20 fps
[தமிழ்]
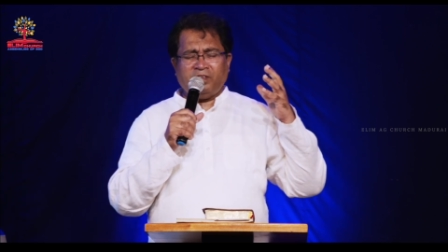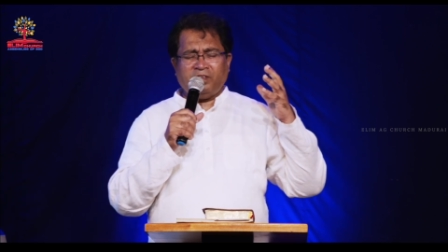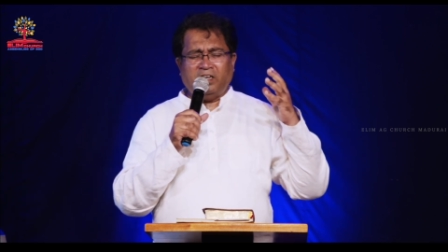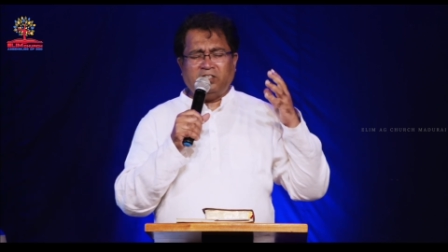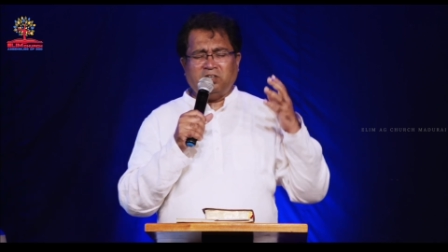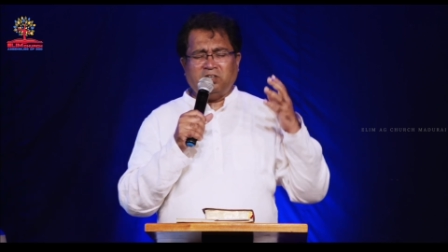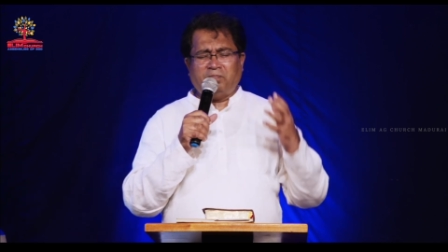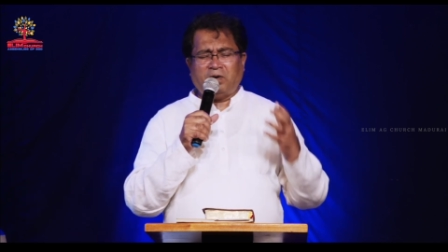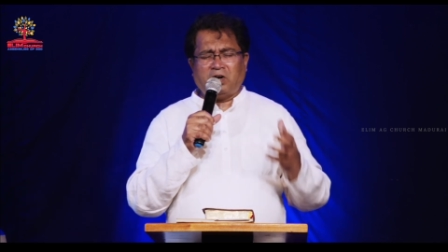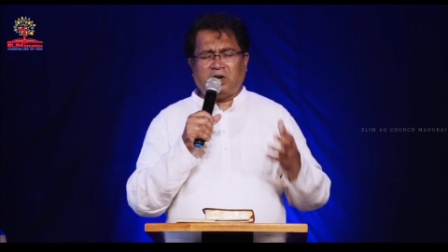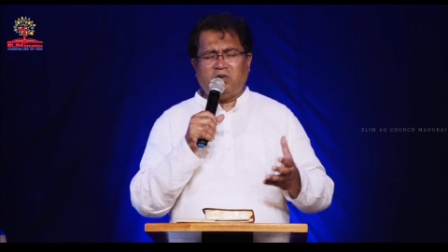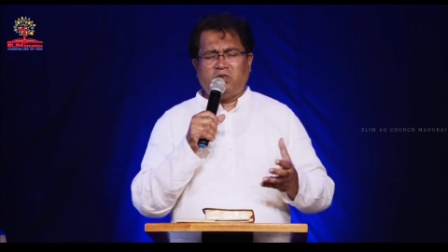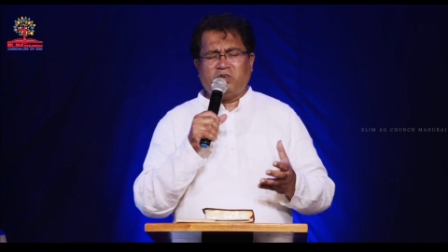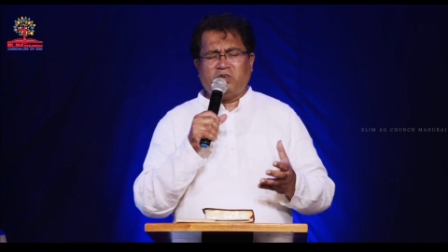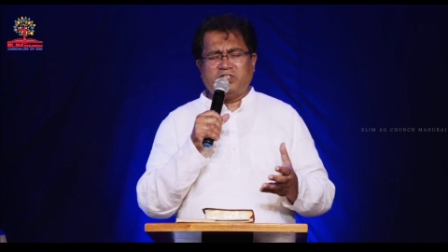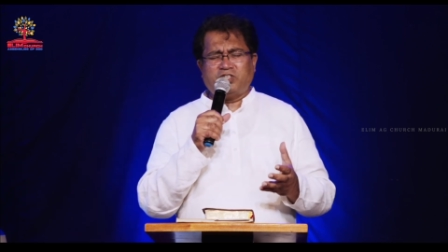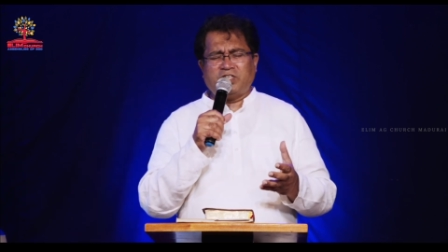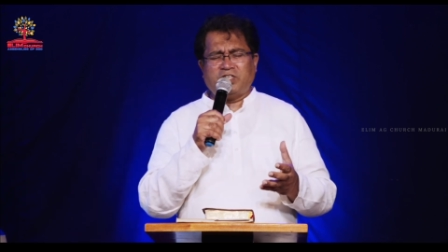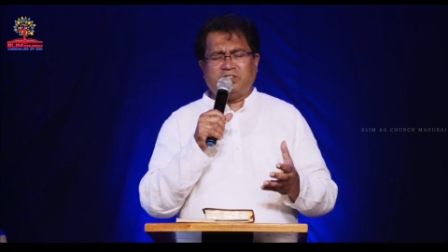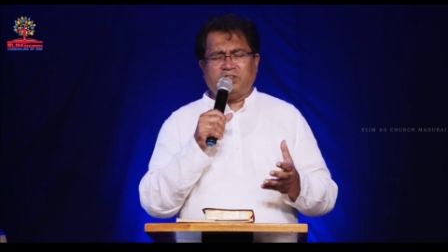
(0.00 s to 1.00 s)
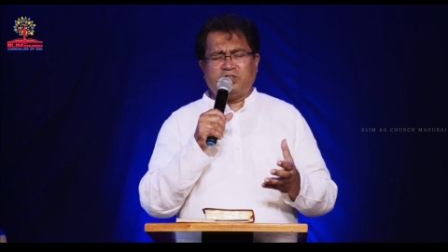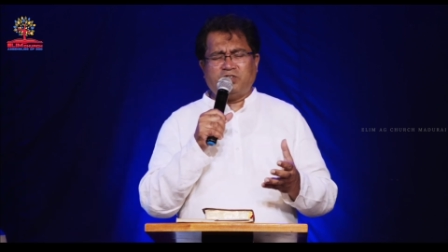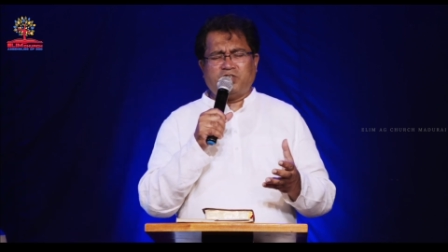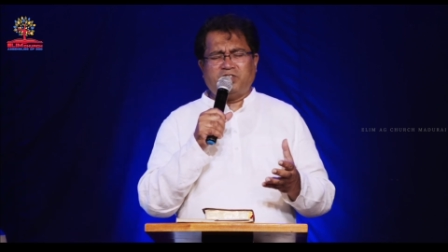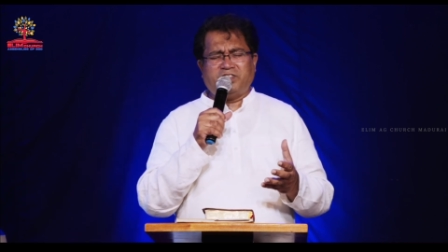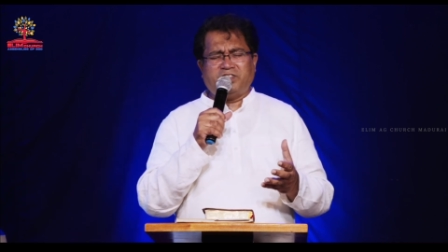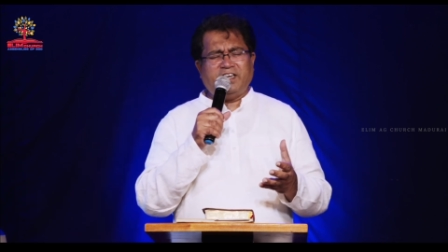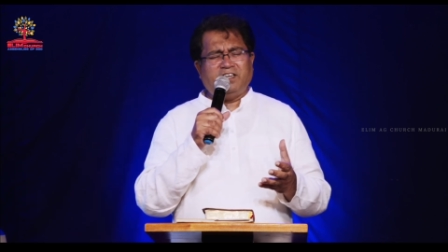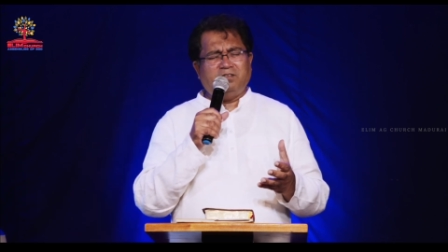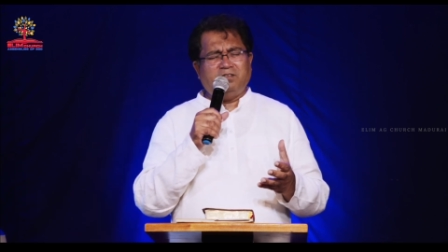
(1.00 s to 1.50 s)
அந்த பரலோக
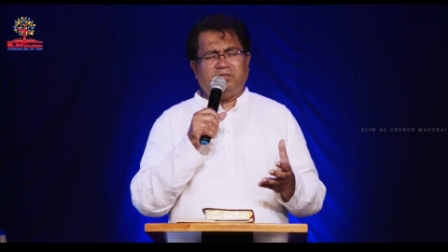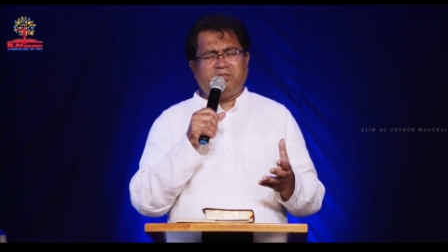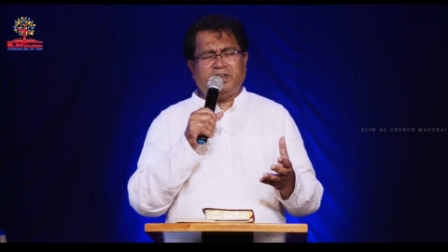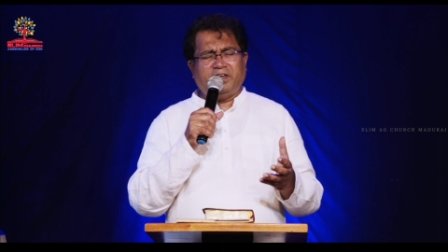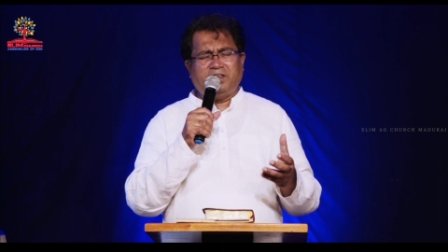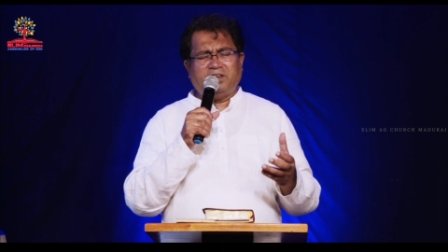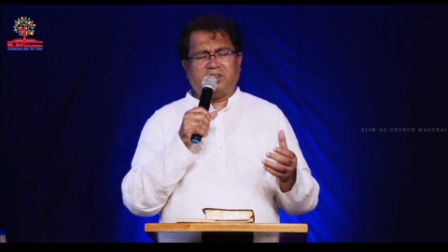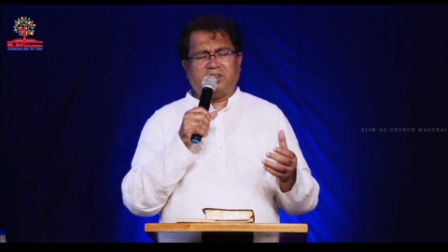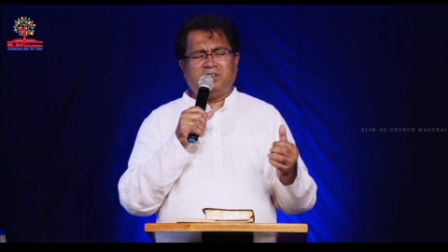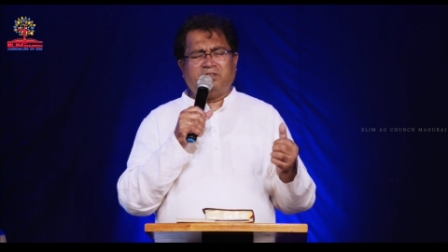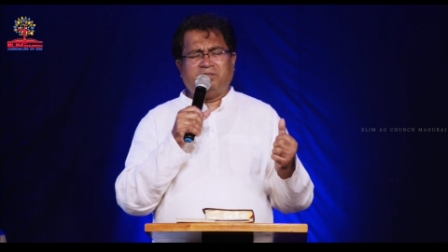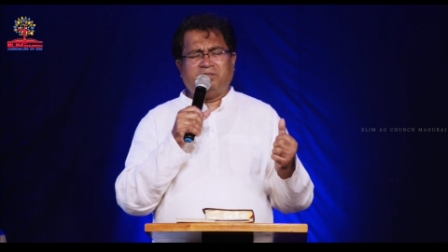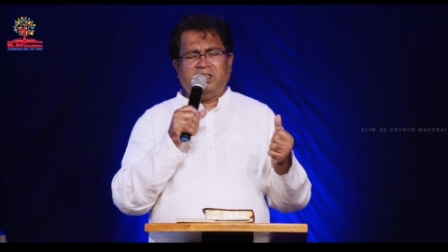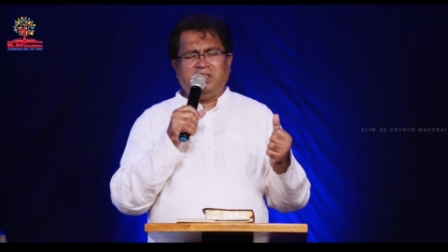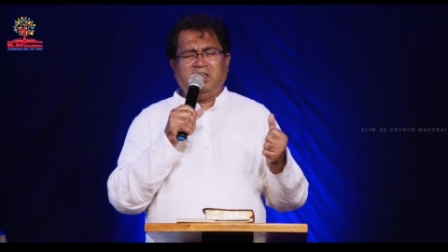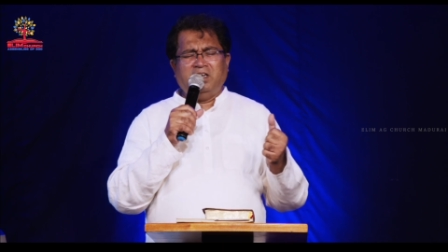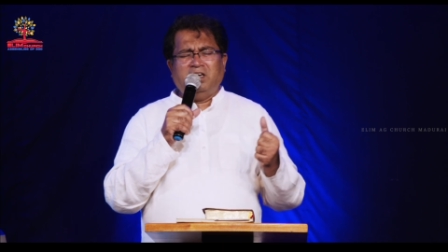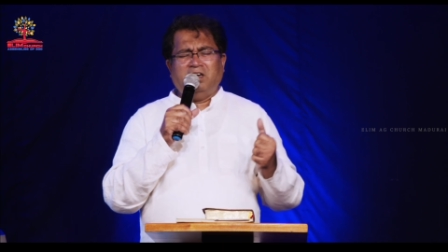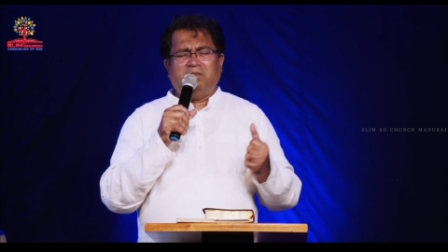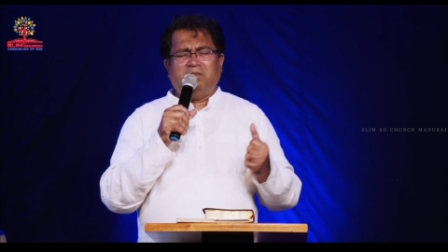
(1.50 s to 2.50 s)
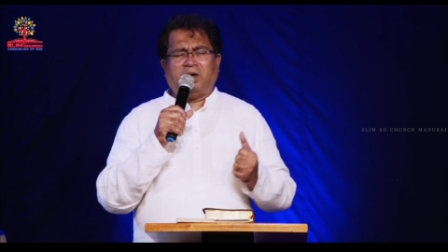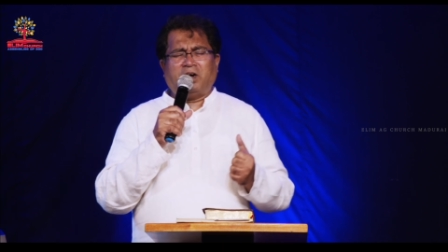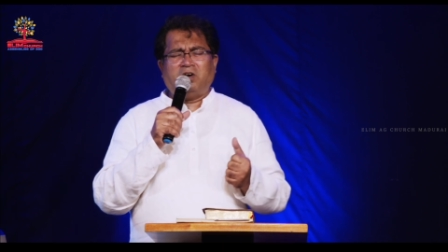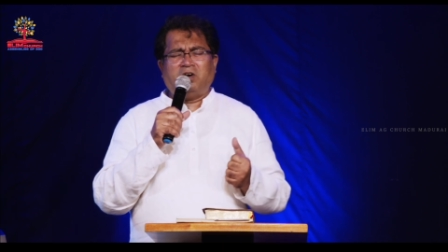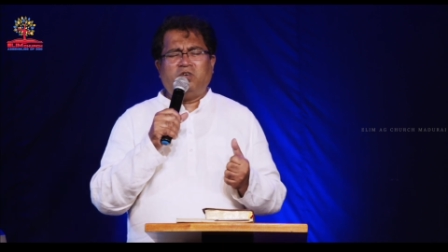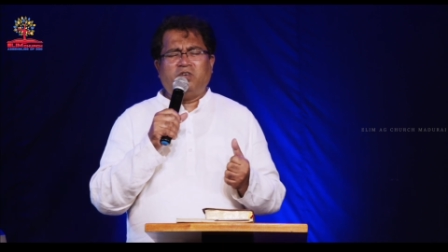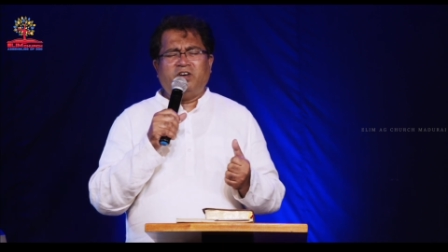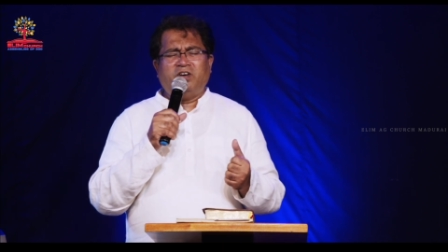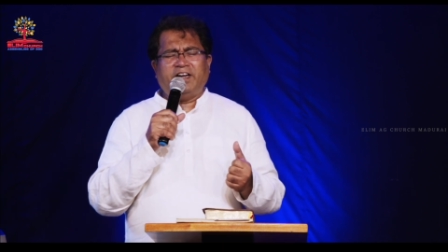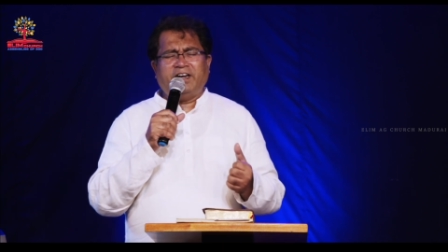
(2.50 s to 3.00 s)
சந்தோஷத்தை அனுபவிக்கிறோம்
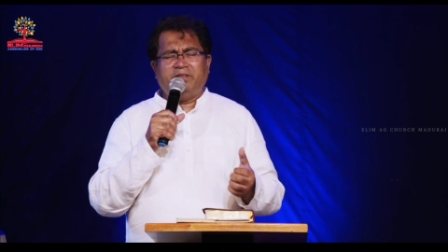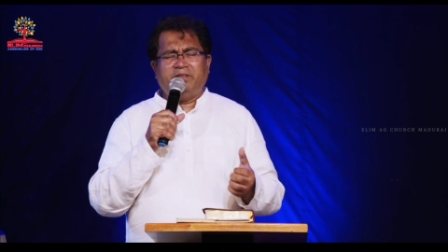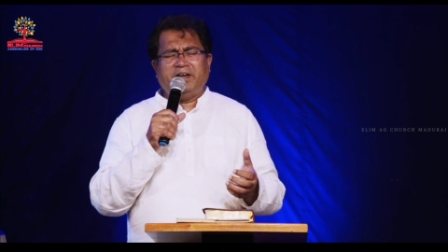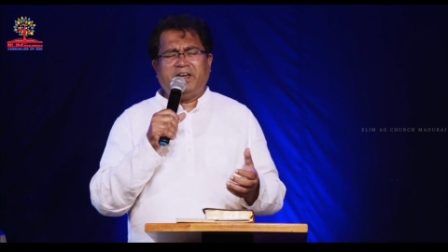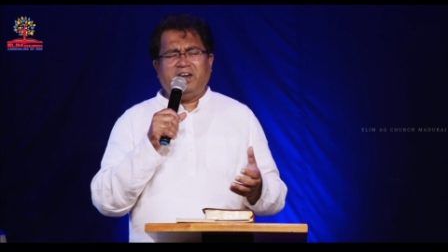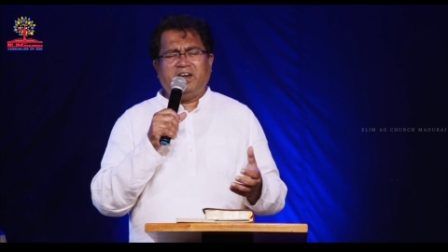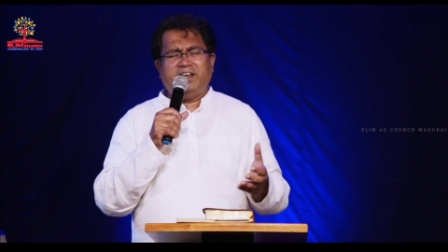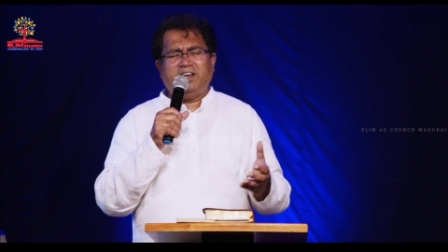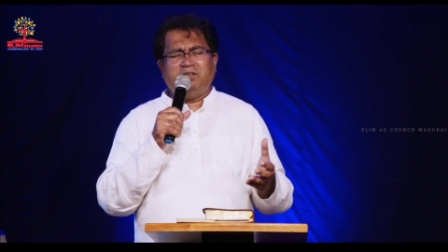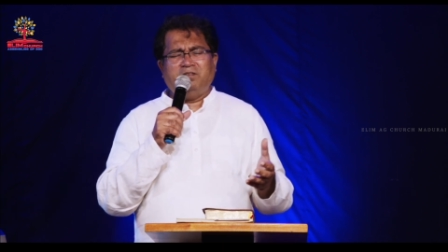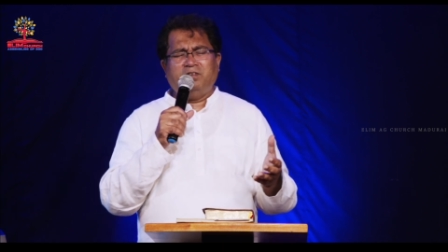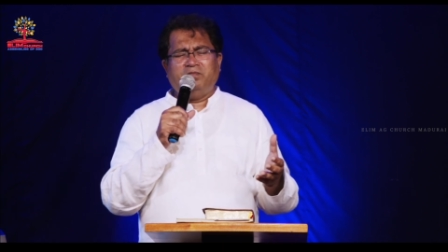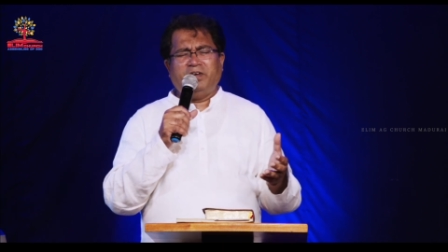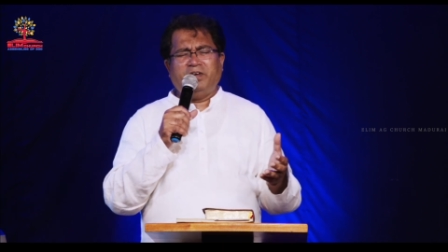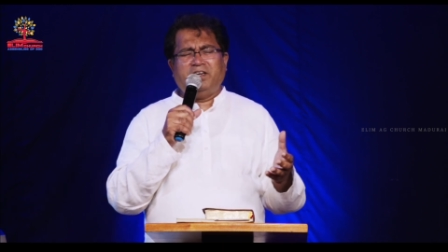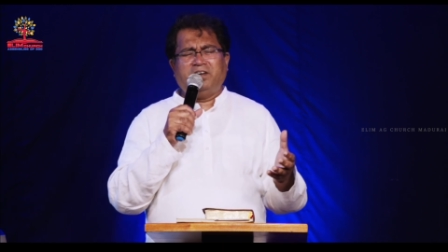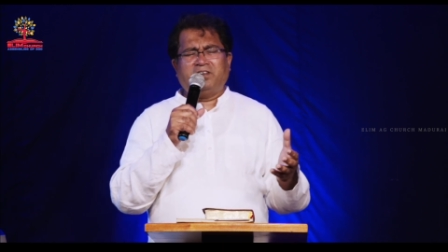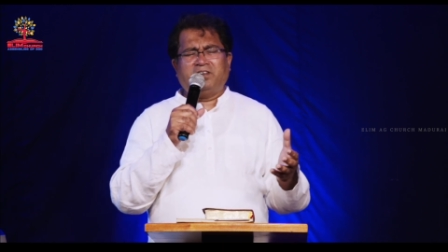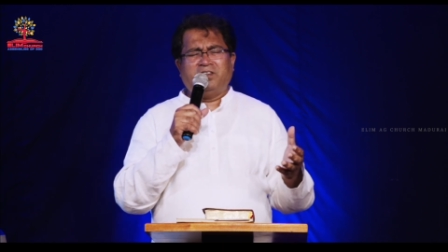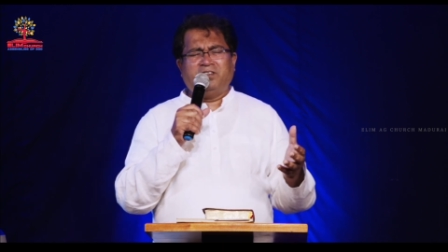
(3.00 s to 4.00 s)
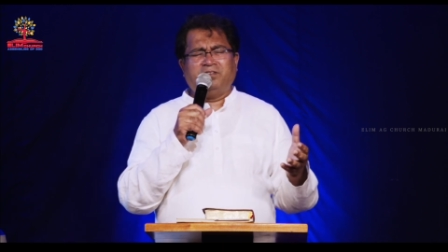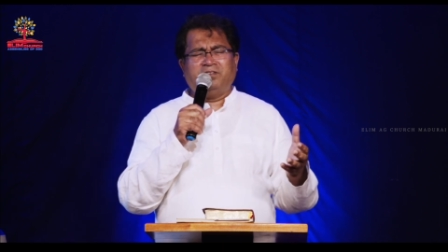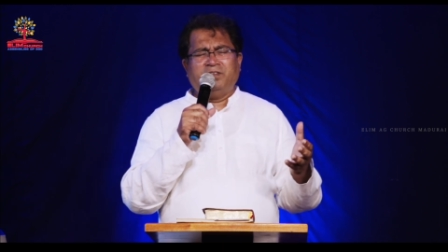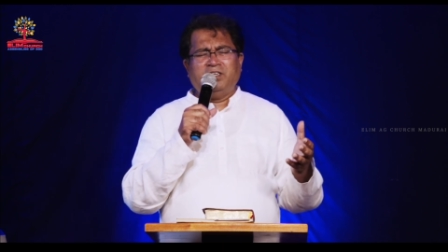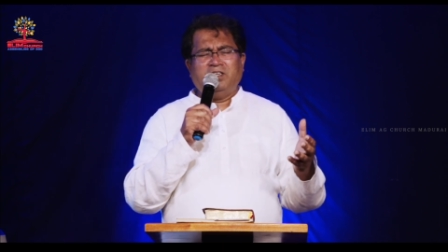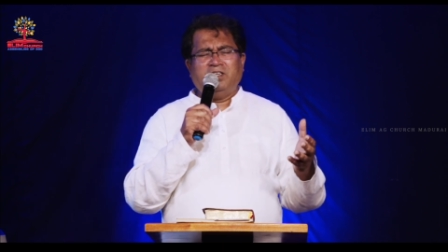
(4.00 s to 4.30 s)
பரலோக நன்மைகளை அனுபவிக்கிறோம்